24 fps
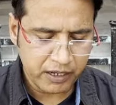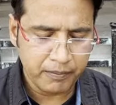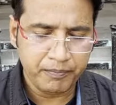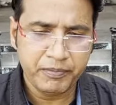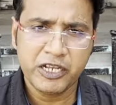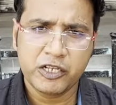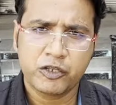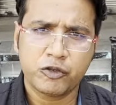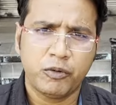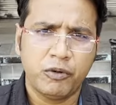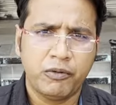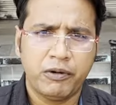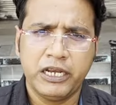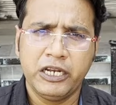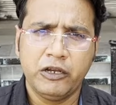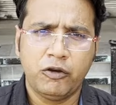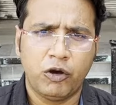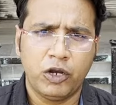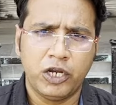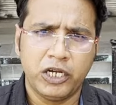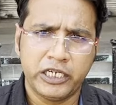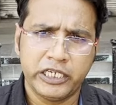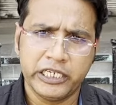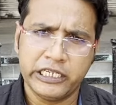ये बीस रुपये
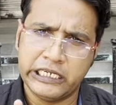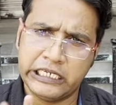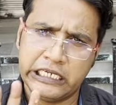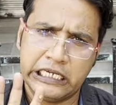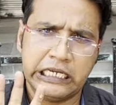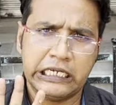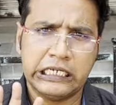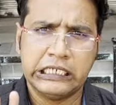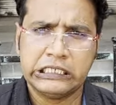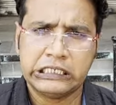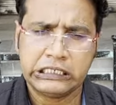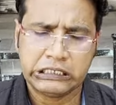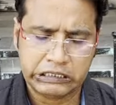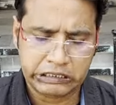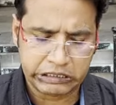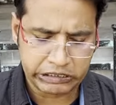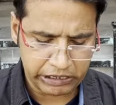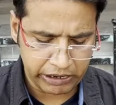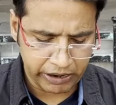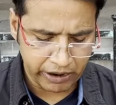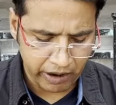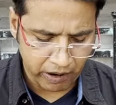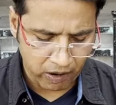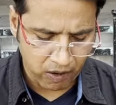वाली क्वालिटी नहीं है
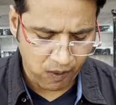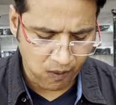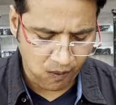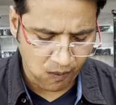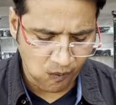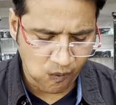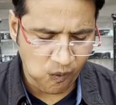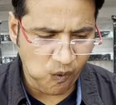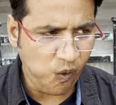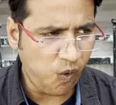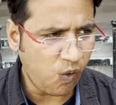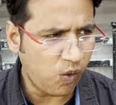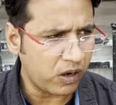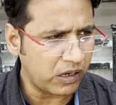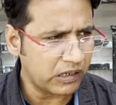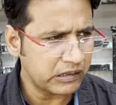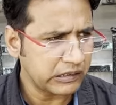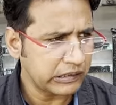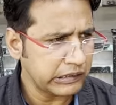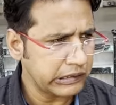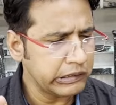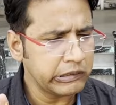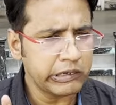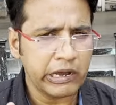
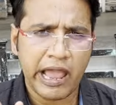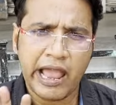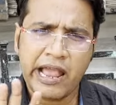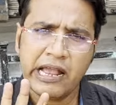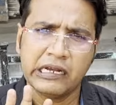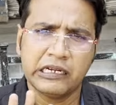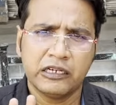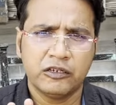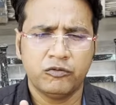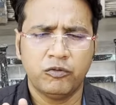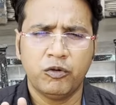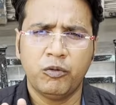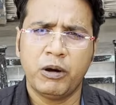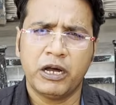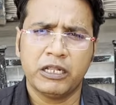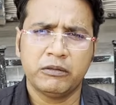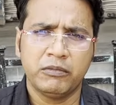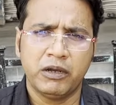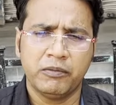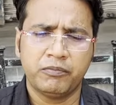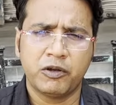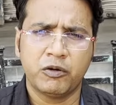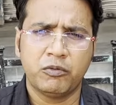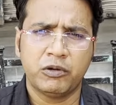जो है वो
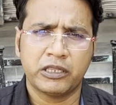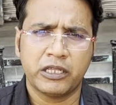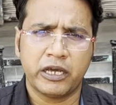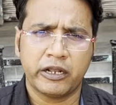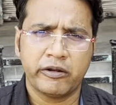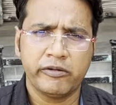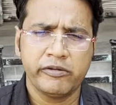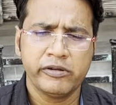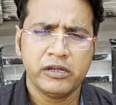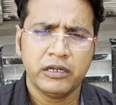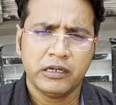बात मैं आपको बता रहा